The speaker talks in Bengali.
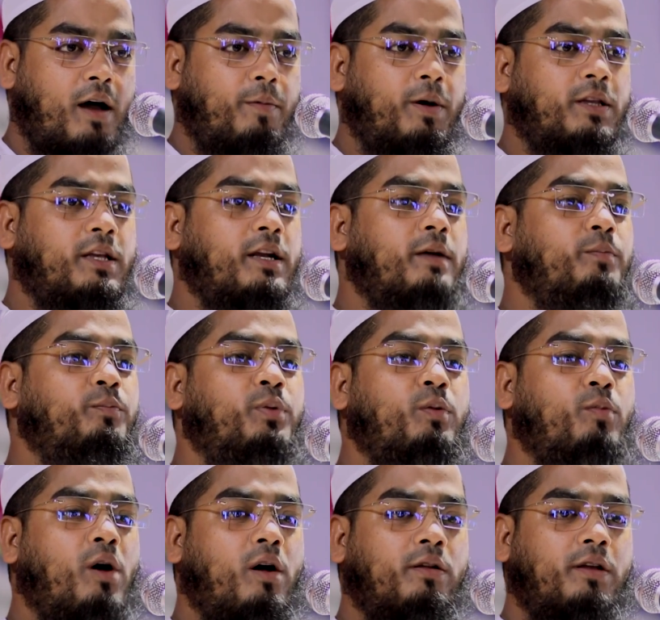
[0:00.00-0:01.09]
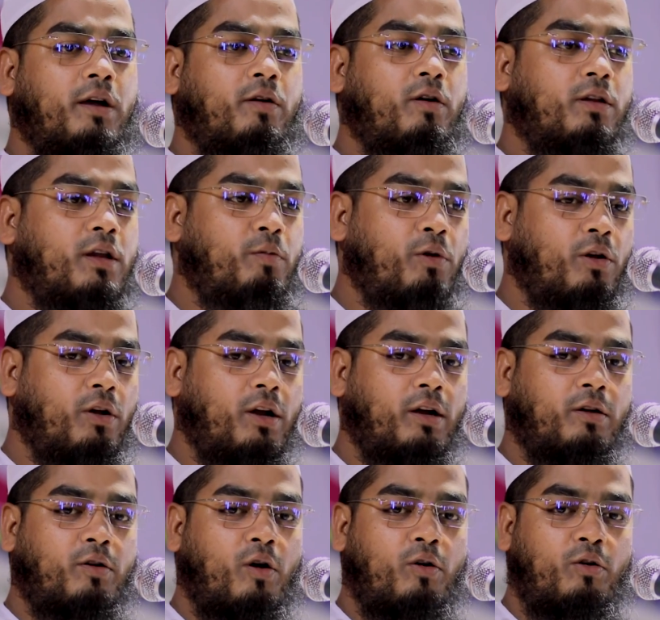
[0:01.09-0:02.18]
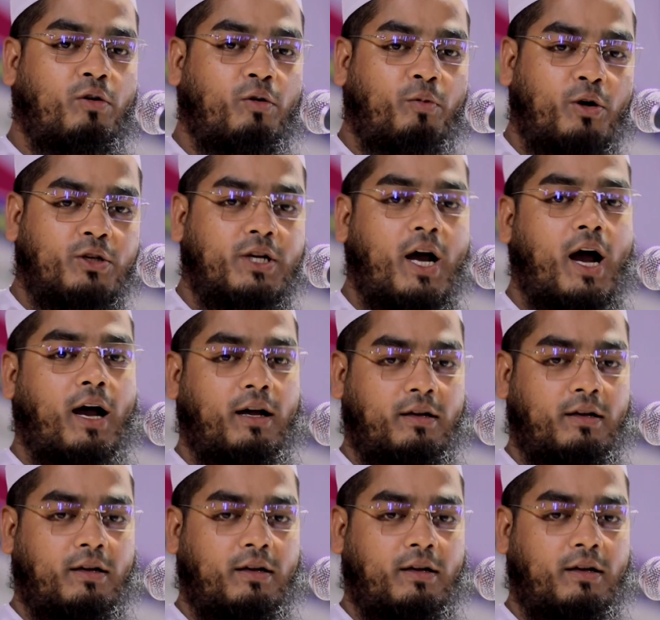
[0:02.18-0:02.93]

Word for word: আমাদের এমপি মহোদয় কথা বললেন কণ্ঠ বসা